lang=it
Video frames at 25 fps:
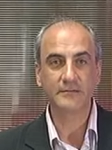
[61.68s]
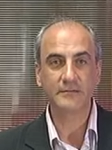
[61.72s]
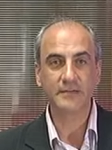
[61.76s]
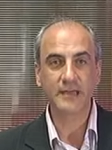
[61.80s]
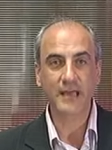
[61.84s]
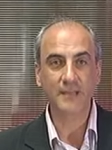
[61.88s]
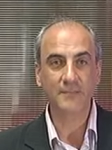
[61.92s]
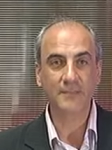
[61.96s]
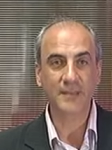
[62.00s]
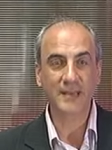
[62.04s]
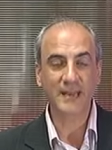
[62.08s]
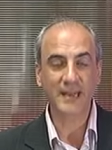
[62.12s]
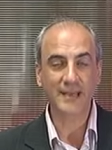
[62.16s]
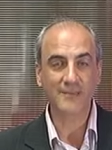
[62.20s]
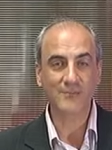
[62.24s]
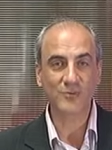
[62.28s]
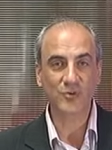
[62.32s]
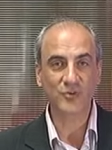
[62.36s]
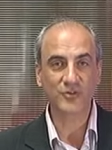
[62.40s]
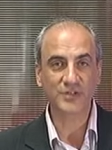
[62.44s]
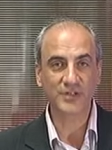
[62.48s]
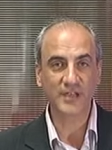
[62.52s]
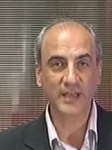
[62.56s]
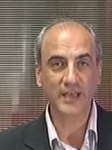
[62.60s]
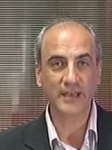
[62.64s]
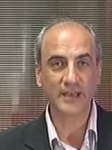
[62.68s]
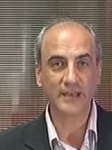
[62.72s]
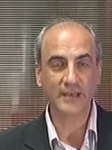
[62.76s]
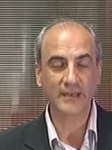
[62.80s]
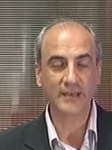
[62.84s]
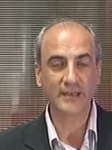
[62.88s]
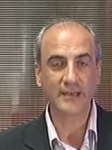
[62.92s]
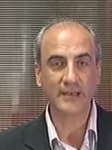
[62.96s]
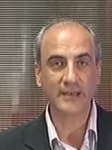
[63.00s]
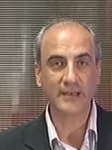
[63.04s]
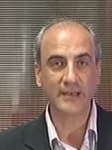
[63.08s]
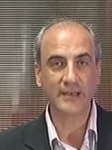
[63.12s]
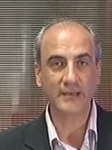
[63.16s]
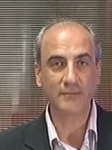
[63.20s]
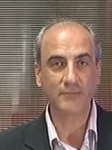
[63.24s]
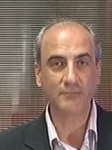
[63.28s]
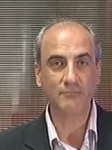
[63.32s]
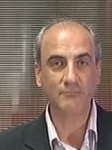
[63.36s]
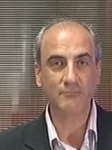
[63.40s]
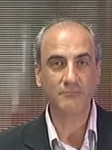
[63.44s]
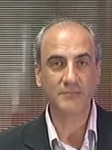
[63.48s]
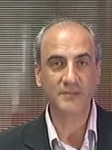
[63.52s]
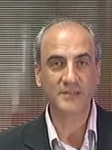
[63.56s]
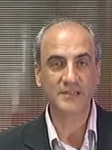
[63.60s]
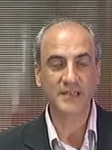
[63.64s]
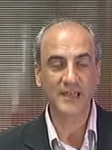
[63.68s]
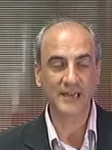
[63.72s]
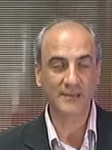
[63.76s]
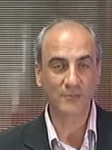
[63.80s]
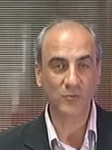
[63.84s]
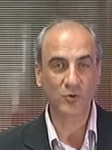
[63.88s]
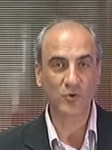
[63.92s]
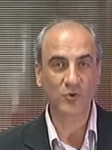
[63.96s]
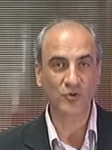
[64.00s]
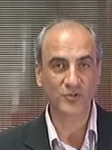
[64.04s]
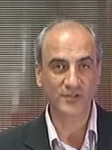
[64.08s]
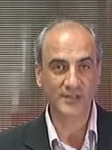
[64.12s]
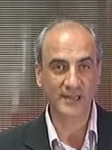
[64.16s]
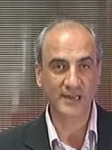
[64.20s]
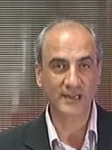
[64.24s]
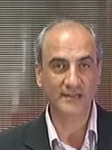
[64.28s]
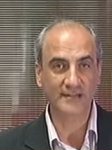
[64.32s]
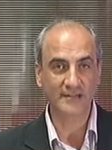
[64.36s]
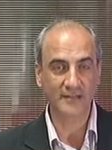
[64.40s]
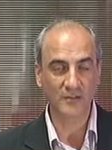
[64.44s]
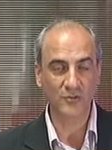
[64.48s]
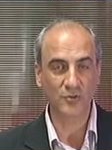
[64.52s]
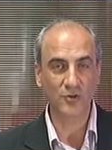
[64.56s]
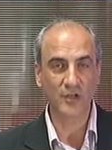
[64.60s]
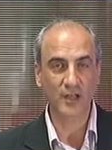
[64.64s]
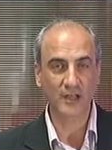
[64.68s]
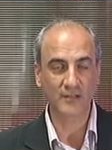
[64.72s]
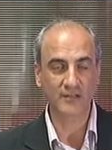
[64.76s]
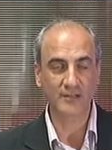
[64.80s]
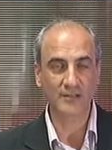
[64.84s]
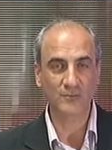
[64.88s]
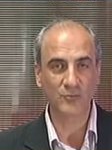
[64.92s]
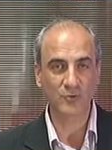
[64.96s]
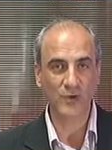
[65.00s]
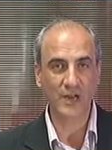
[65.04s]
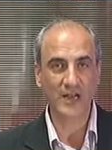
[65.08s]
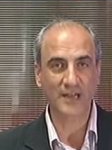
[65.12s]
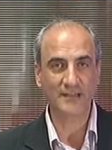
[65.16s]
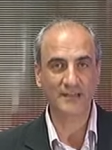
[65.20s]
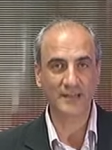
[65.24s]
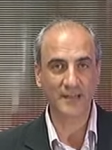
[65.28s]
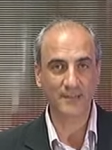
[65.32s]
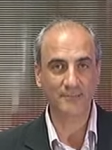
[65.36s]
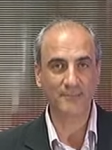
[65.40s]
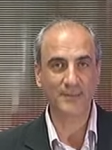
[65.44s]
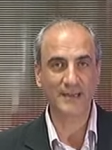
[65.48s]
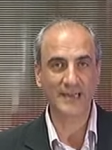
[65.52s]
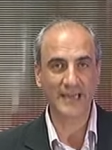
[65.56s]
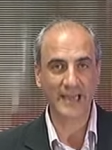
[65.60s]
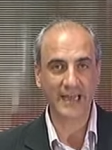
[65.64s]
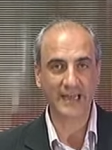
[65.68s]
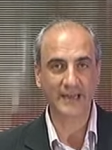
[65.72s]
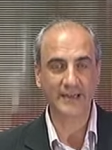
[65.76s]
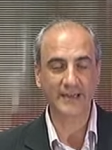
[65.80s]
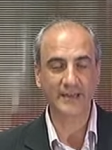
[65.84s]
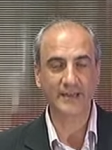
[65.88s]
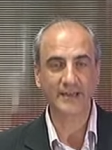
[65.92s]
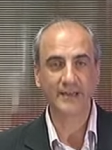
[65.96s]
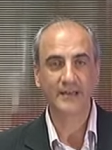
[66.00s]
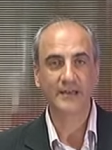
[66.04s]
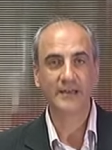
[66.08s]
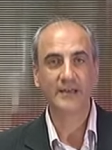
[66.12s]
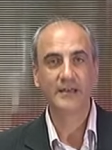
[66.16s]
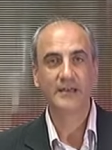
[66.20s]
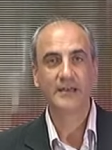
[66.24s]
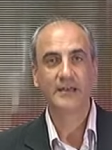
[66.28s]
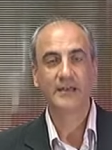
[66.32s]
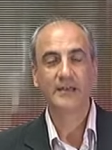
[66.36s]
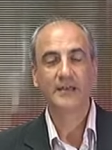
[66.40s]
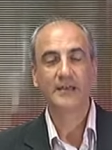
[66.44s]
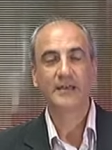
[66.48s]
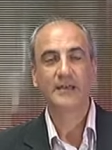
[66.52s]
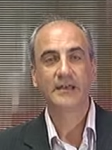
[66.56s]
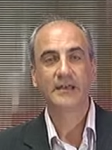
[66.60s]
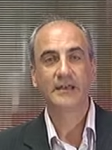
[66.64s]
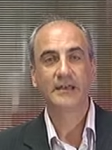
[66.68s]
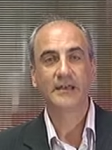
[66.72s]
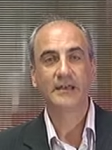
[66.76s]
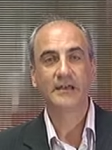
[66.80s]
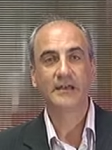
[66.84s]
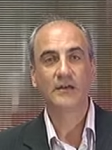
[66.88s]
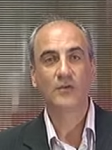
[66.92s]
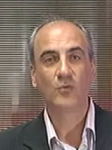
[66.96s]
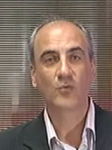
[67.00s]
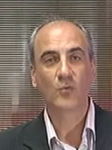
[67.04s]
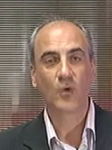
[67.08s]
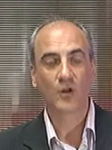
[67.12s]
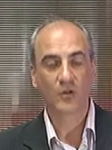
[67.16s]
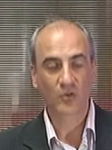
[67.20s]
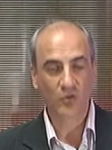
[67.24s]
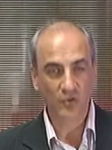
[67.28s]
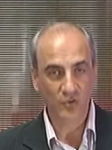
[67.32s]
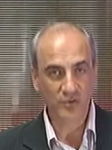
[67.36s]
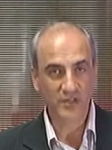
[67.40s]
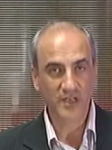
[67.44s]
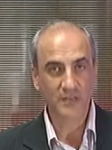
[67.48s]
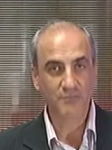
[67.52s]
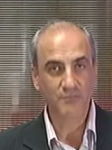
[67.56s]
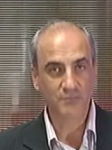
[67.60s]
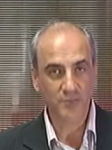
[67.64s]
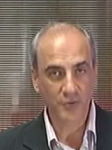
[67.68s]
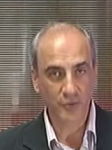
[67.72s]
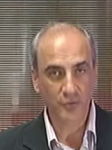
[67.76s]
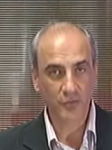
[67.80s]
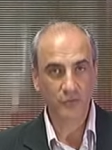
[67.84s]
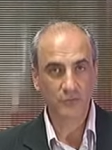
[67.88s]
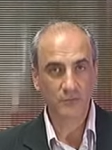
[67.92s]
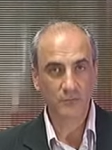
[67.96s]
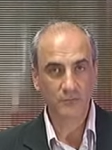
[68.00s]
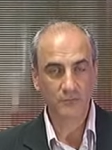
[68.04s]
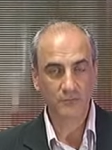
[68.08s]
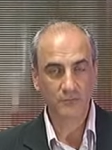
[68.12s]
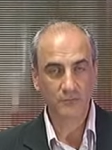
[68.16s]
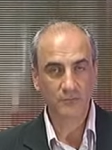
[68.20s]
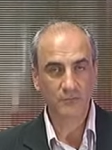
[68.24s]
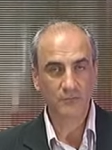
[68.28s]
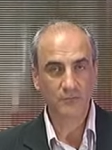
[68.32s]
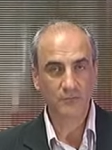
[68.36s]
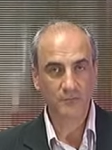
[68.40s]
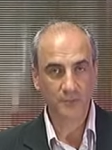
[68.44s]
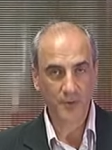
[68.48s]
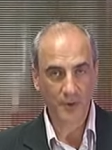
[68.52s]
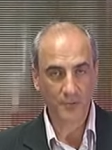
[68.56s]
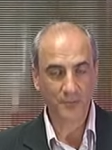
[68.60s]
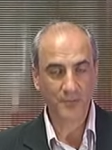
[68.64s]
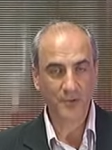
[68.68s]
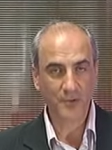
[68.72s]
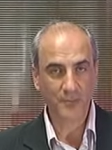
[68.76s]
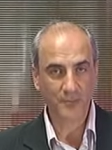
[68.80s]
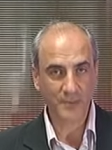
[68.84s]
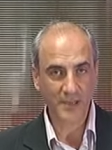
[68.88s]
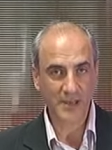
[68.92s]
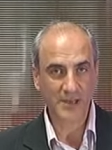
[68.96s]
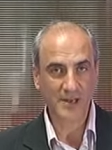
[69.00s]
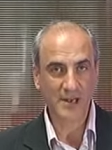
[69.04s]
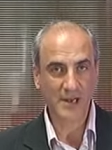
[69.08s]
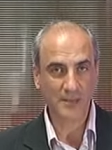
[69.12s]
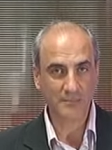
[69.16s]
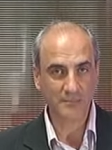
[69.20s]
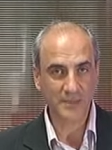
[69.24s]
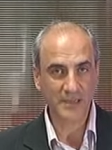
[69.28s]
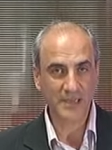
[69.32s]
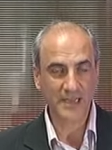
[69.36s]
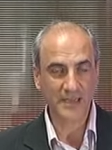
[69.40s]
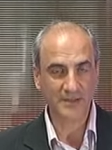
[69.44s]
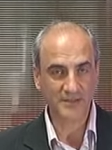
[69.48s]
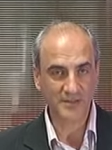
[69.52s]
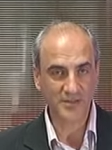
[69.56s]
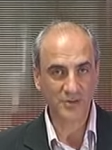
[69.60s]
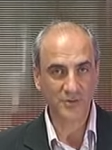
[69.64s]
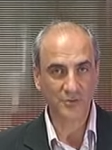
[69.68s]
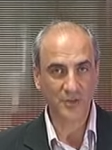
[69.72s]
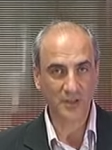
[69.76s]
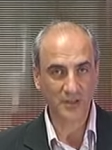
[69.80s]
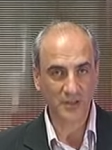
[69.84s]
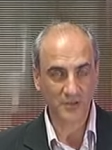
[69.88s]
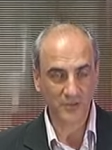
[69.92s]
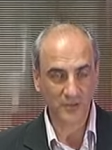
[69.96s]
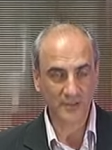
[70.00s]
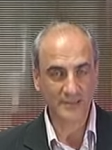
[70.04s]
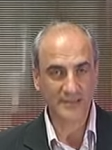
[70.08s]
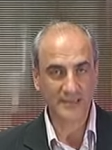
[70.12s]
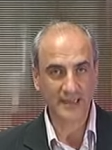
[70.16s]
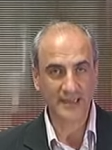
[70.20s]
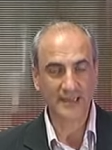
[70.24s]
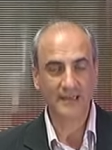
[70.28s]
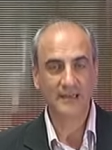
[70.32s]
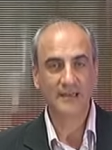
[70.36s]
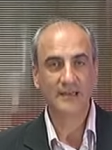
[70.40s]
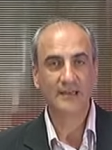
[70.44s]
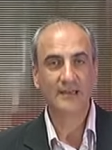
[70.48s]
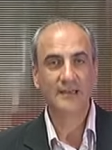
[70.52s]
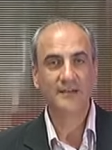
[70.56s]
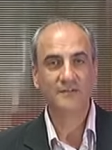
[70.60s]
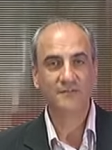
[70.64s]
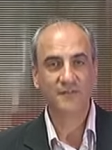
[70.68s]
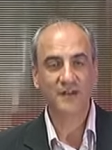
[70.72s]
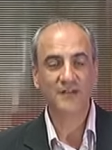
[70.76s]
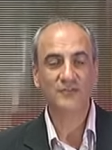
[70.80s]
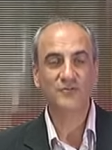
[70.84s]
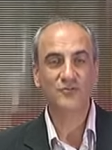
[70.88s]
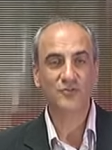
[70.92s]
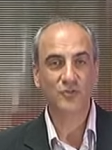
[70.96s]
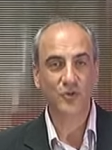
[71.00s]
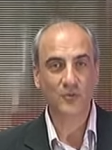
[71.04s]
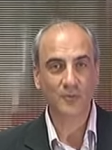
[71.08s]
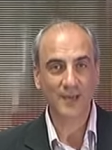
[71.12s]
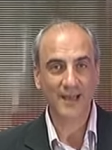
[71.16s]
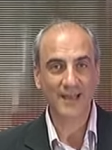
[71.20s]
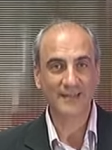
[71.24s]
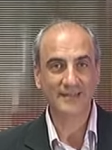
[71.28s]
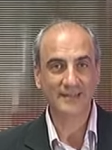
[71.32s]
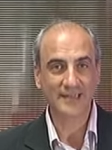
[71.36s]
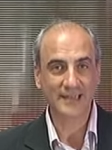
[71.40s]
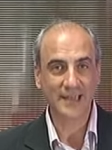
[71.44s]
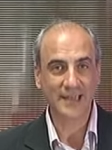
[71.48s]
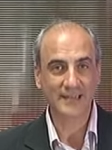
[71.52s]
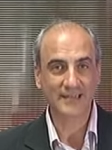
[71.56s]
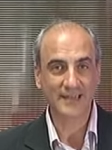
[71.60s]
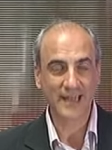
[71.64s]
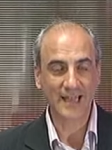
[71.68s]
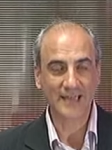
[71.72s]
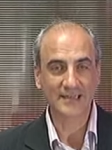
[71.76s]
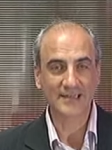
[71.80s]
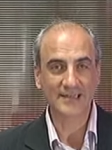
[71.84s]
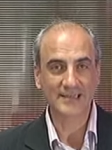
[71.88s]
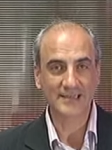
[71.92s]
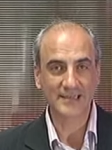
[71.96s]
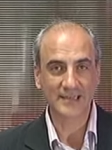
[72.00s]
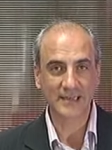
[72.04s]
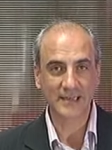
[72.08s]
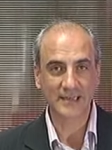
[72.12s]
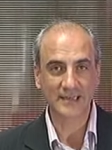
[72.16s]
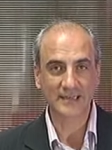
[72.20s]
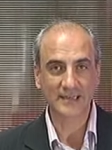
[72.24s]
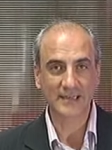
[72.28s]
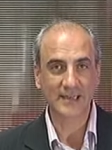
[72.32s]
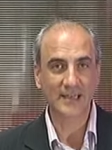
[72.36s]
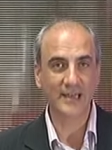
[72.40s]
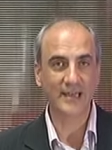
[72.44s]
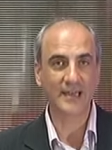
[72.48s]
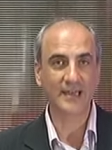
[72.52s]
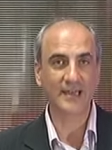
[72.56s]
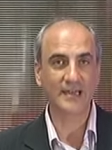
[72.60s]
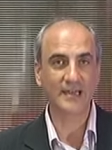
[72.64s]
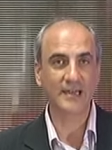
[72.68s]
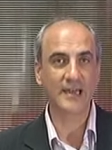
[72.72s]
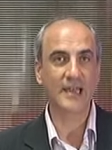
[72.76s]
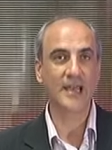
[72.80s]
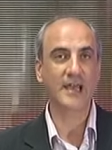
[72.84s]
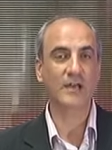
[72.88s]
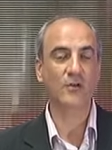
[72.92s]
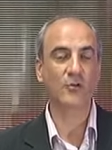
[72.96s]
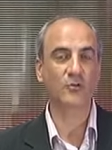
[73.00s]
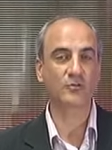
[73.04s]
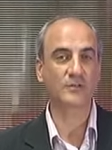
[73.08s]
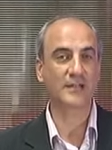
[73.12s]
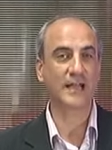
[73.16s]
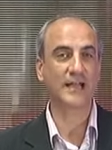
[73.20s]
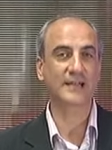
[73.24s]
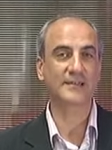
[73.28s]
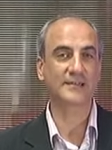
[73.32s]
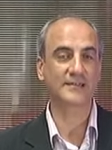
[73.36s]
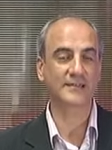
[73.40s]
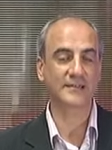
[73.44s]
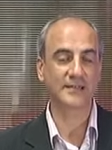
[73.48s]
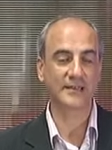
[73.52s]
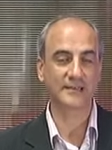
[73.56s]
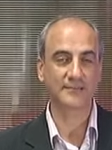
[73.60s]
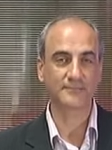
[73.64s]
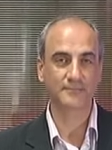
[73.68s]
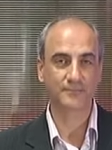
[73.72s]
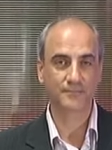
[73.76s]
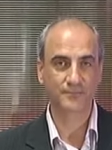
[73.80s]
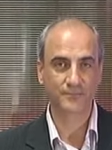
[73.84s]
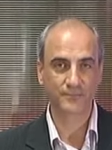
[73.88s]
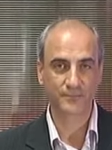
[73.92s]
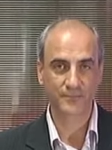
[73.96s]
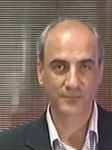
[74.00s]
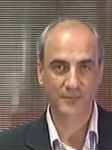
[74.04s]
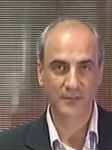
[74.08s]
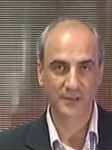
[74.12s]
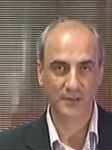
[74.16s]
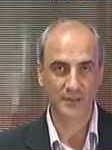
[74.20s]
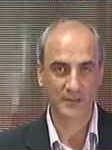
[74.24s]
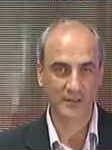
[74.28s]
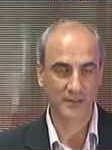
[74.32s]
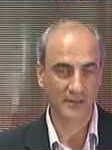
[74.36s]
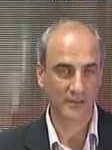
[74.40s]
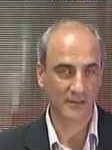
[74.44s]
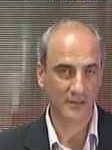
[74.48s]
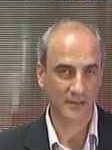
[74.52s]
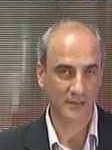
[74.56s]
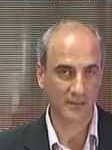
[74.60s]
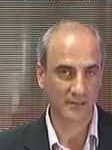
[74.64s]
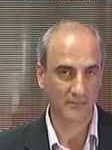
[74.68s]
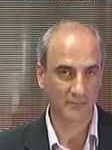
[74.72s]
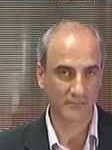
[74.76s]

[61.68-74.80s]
capiremo se eh, saremo costretti noi altamurani a pagare eh, qualcosa in più proprio per l'applicazione di questa fantomatica tassa che è l'ecotassa eh,